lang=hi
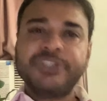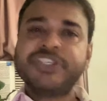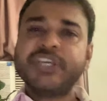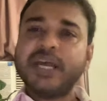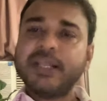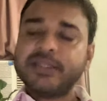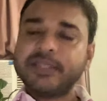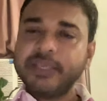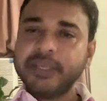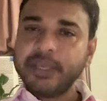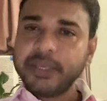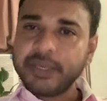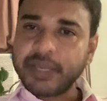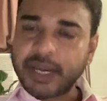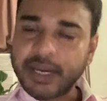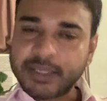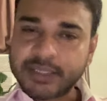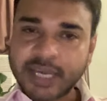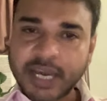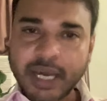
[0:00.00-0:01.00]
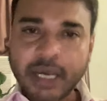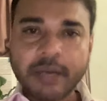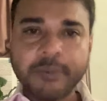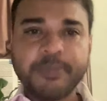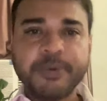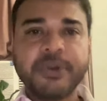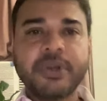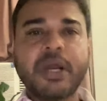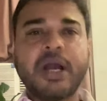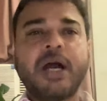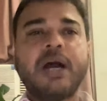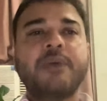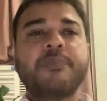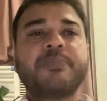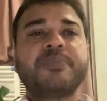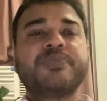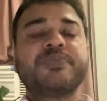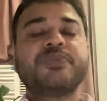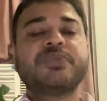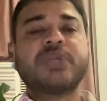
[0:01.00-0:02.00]
जातीय आधार पर
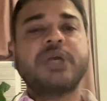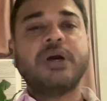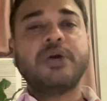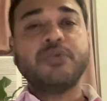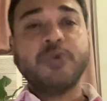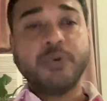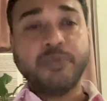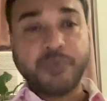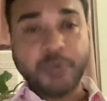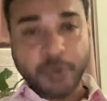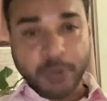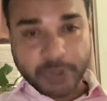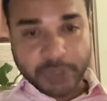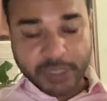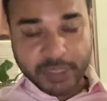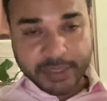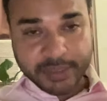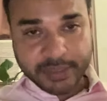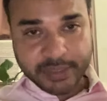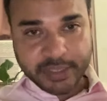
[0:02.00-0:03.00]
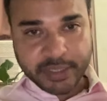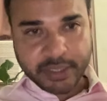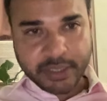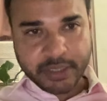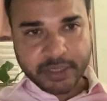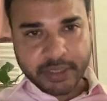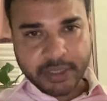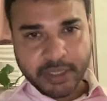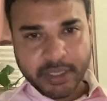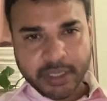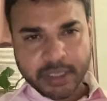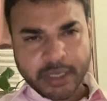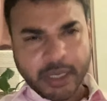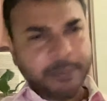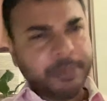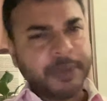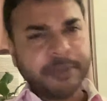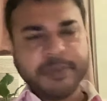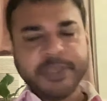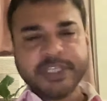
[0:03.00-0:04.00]
आपका वो वोट लेते हैं
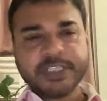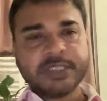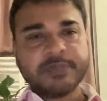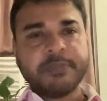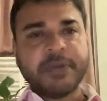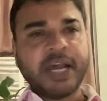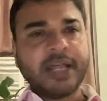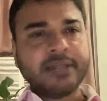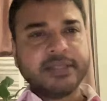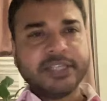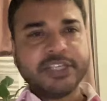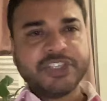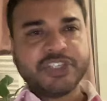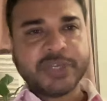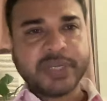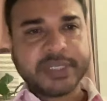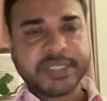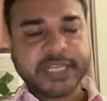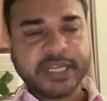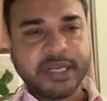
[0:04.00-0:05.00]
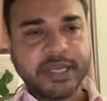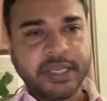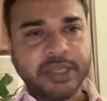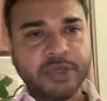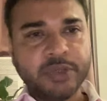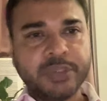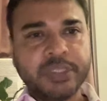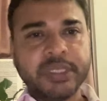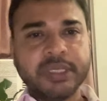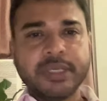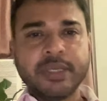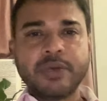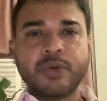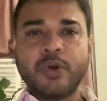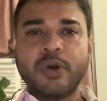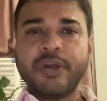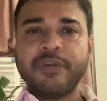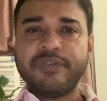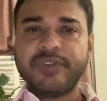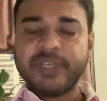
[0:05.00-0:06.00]
कभी भी इस बात की चर्चा नहीं होती कि
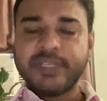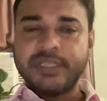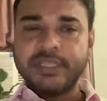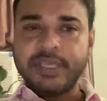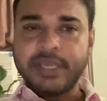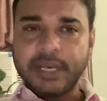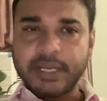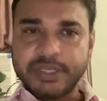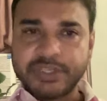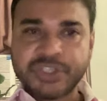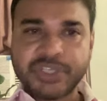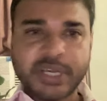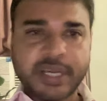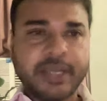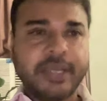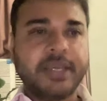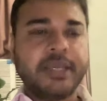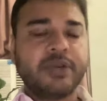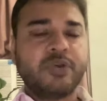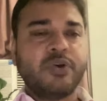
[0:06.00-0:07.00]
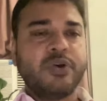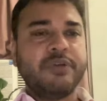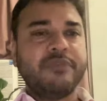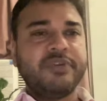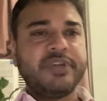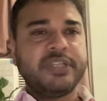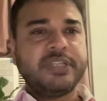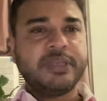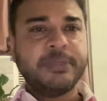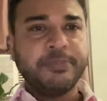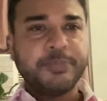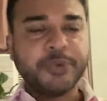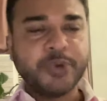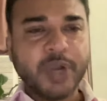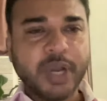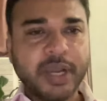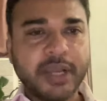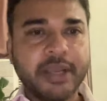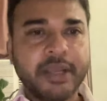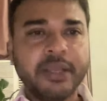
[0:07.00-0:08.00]
कौन व्यक्ति अच्छा है कौन व्यक्ति
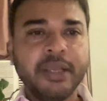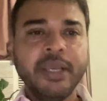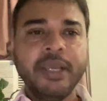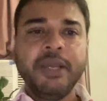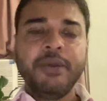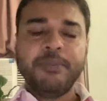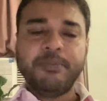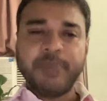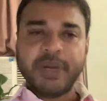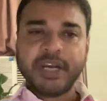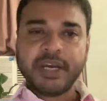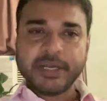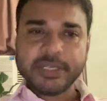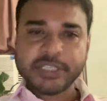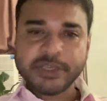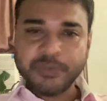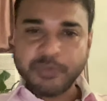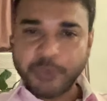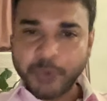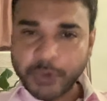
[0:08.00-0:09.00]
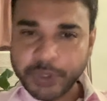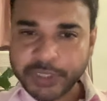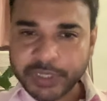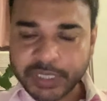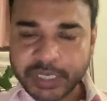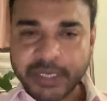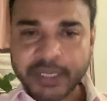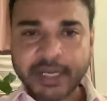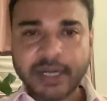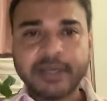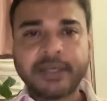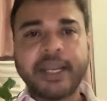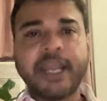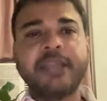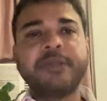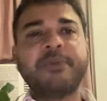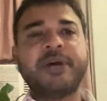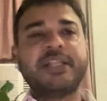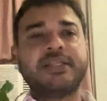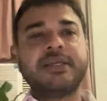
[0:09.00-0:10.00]
बुरा है मगर जब वोट देने का
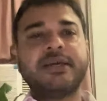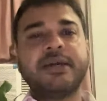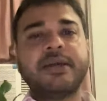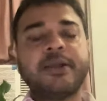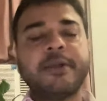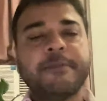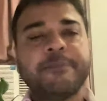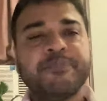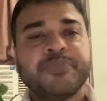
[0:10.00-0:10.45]
टाइम आता है